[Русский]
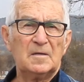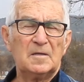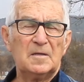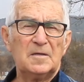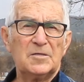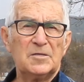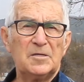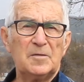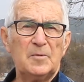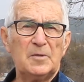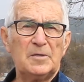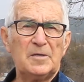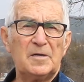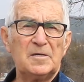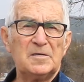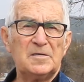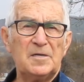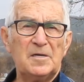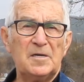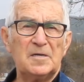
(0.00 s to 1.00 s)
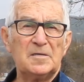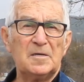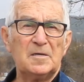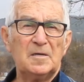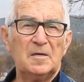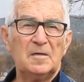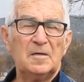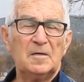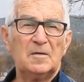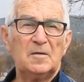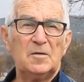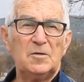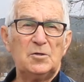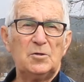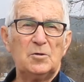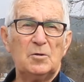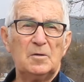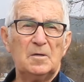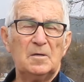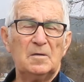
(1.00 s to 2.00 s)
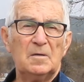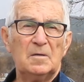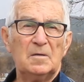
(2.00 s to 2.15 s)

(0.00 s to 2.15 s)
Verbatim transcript: должны быть разрезы еще.